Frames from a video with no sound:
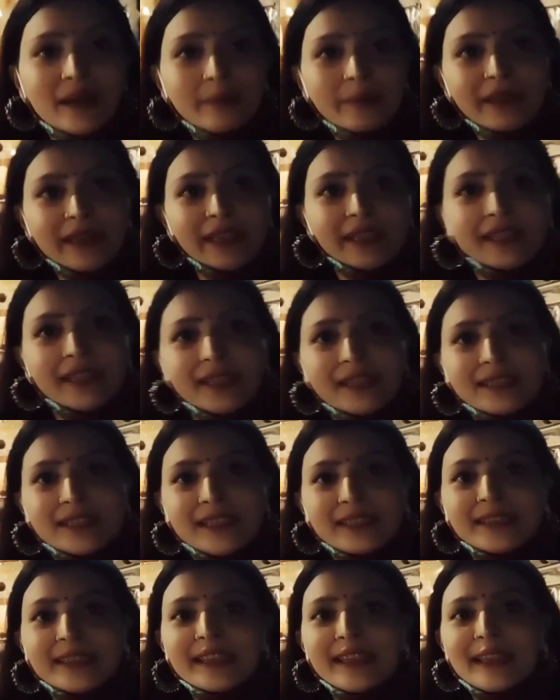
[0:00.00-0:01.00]
कल
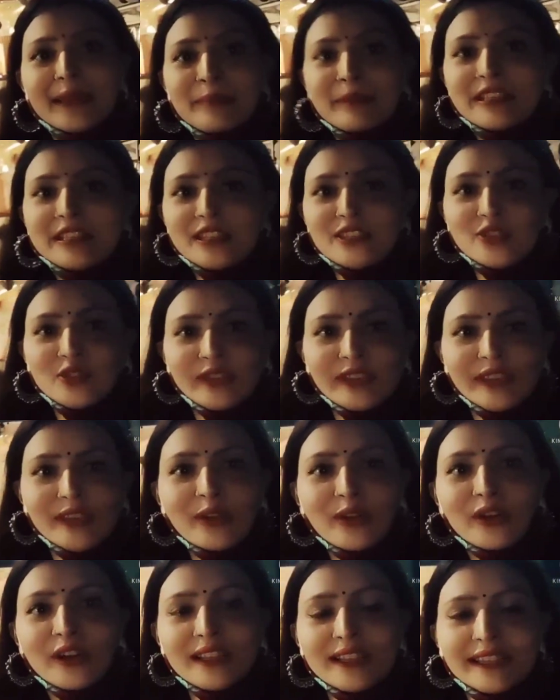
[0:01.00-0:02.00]
आएगी इसके आगे
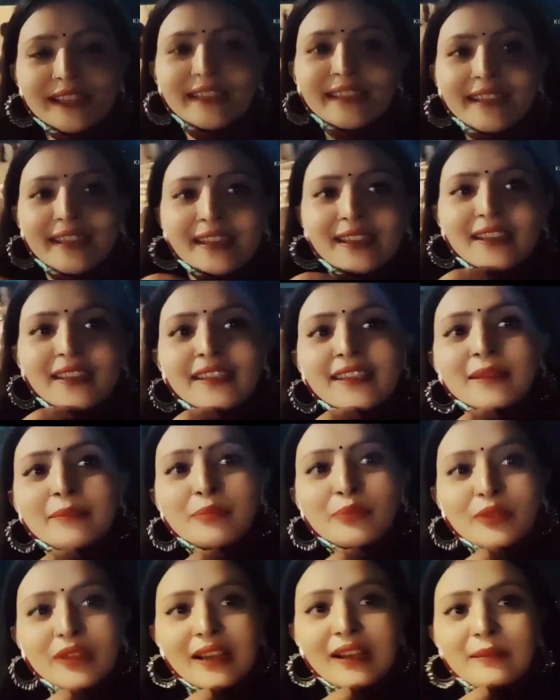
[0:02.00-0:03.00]
की वीडियो कि कैसे
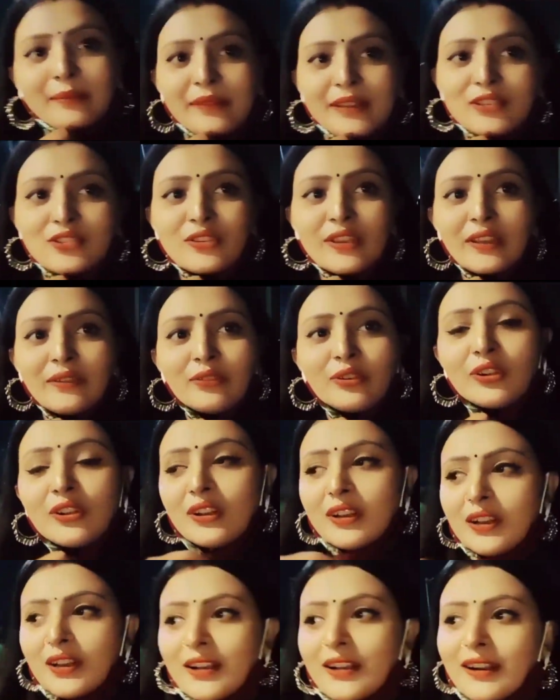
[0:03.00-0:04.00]
हमने सेलिब्रेशन
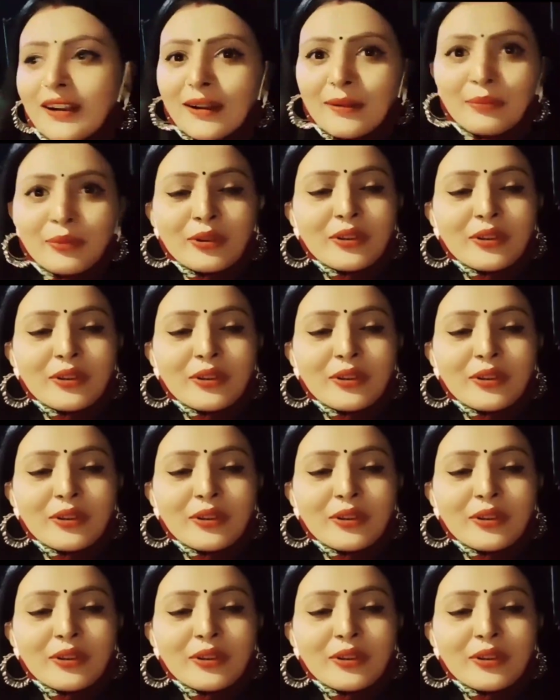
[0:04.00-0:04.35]
करा